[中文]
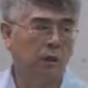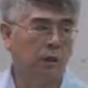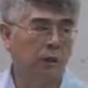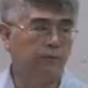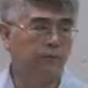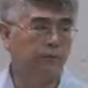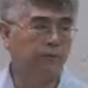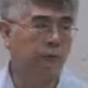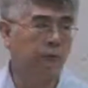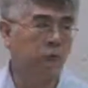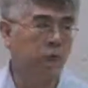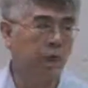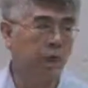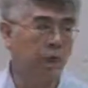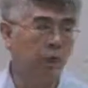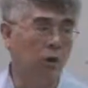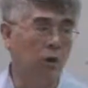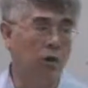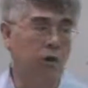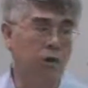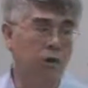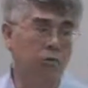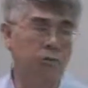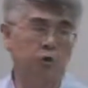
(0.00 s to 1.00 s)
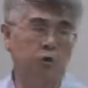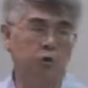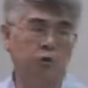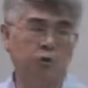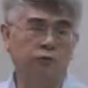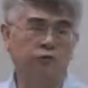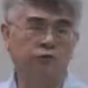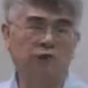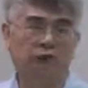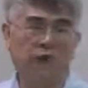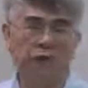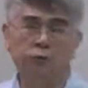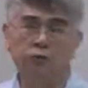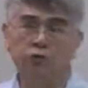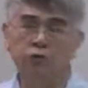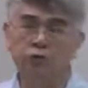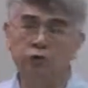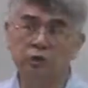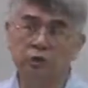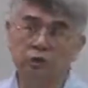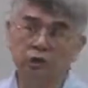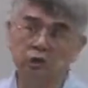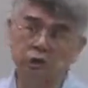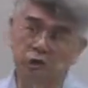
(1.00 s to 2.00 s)
那前后怎么去反映
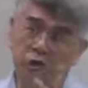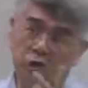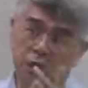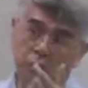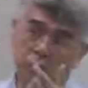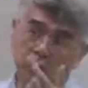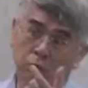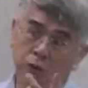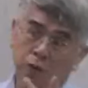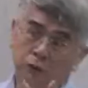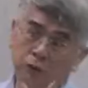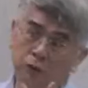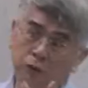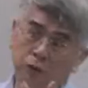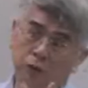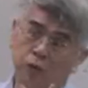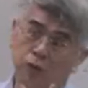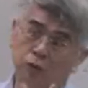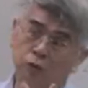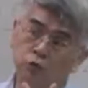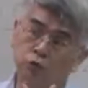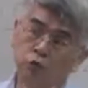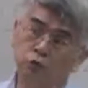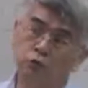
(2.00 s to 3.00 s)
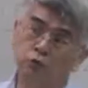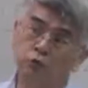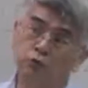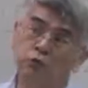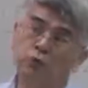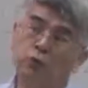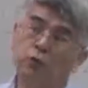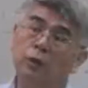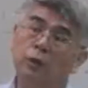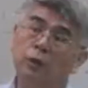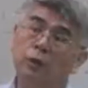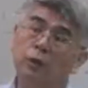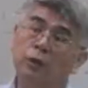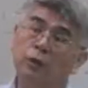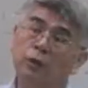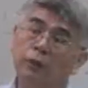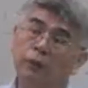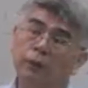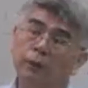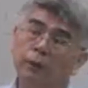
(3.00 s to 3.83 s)
出这个前后的先后顺序出来？